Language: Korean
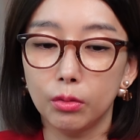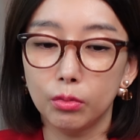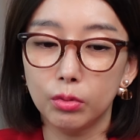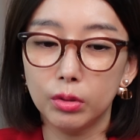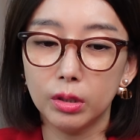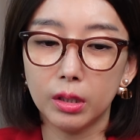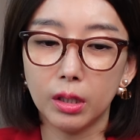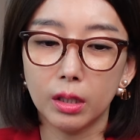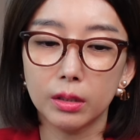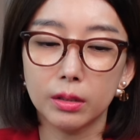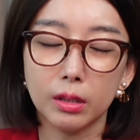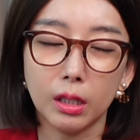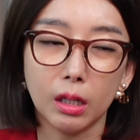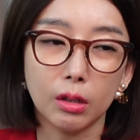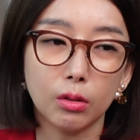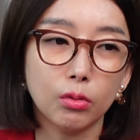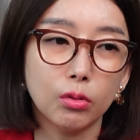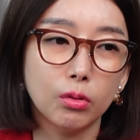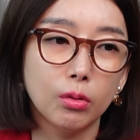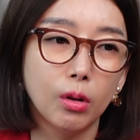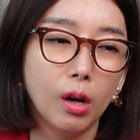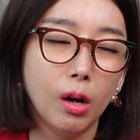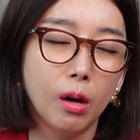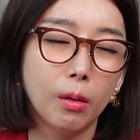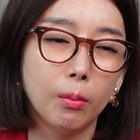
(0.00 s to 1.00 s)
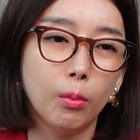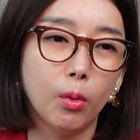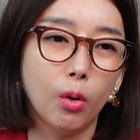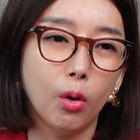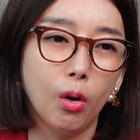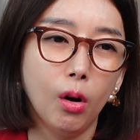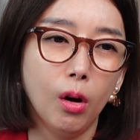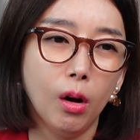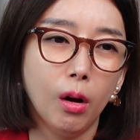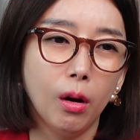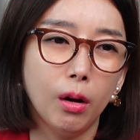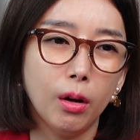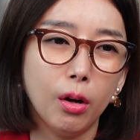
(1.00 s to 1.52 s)
우리가 자꾸 뭐
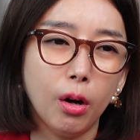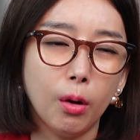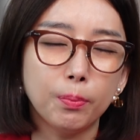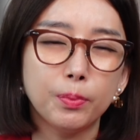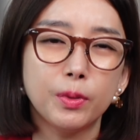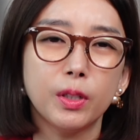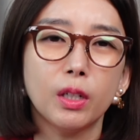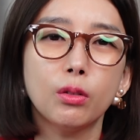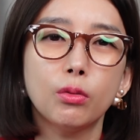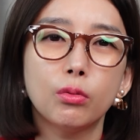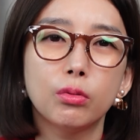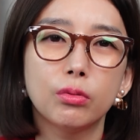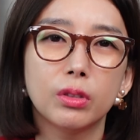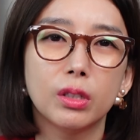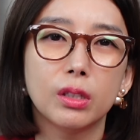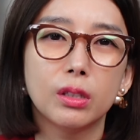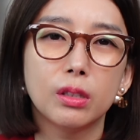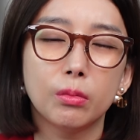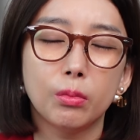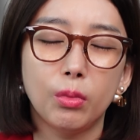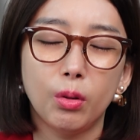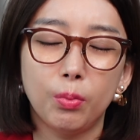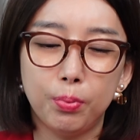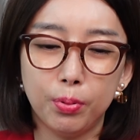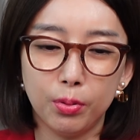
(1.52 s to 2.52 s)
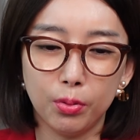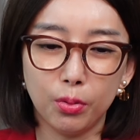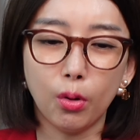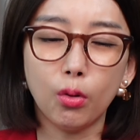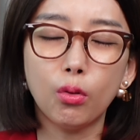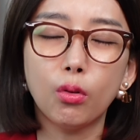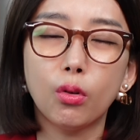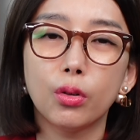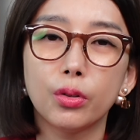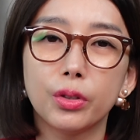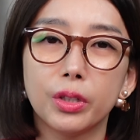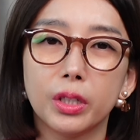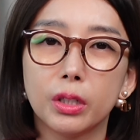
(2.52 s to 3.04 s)
협작군이니 뭐
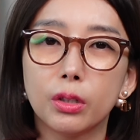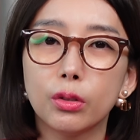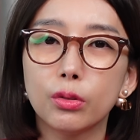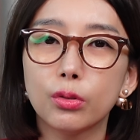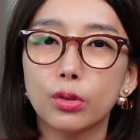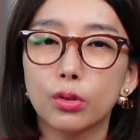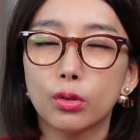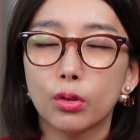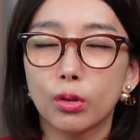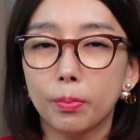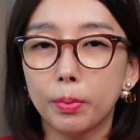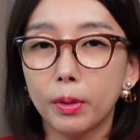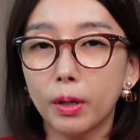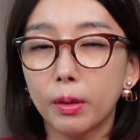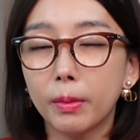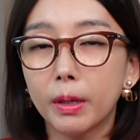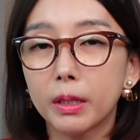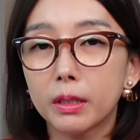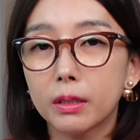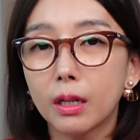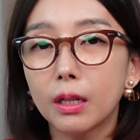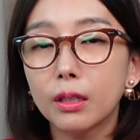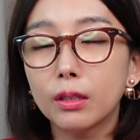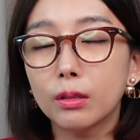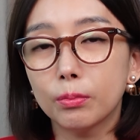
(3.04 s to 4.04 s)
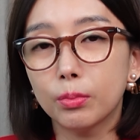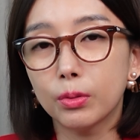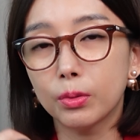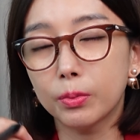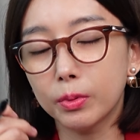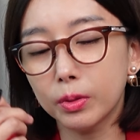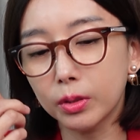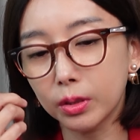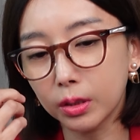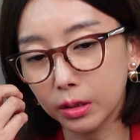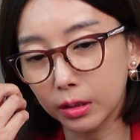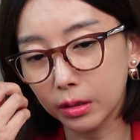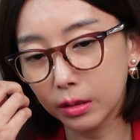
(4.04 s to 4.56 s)
브로커니 이런 식으로 폄하를 하는
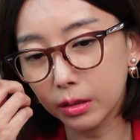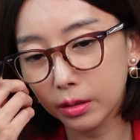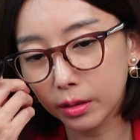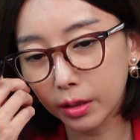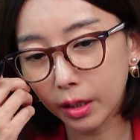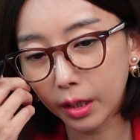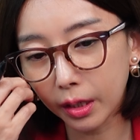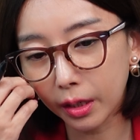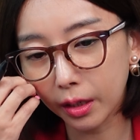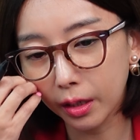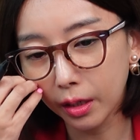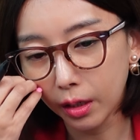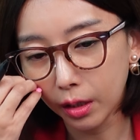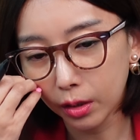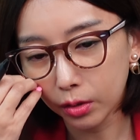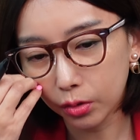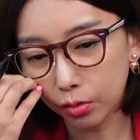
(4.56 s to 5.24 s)
부분이 있는데,